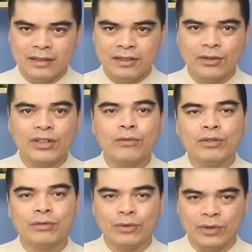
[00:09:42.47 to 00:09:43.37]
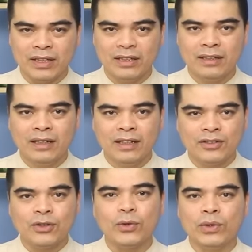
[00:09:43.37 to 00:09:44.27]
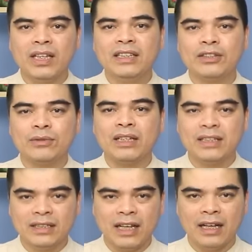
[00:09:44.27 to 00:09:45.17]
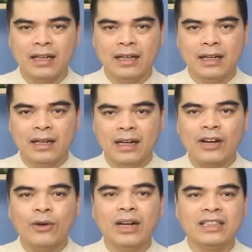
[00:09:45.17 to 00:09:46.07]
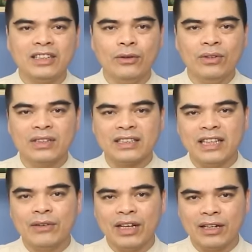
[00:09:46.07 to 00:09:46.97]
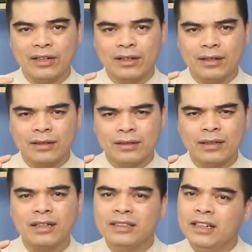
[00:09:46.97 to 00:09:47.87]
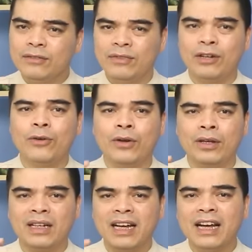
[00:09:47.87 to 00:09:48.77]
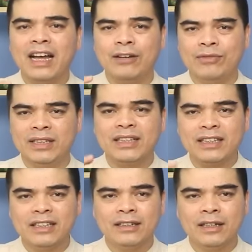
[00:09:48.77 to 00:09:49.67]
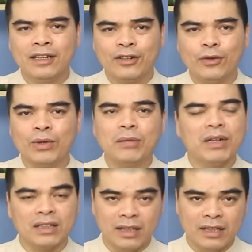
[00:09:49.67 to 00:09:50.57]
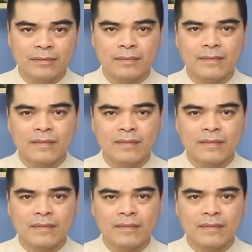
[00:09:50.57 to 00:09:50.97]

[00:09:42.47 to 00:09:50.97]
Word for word: trong cộng đồng tổ tiên, do tổ tiên nhà chúng ta sinh ra, là con là cháu, tại sao lại thờ riêng và ngồi ngang hàng với gia tiên cùng các bậc thần linh?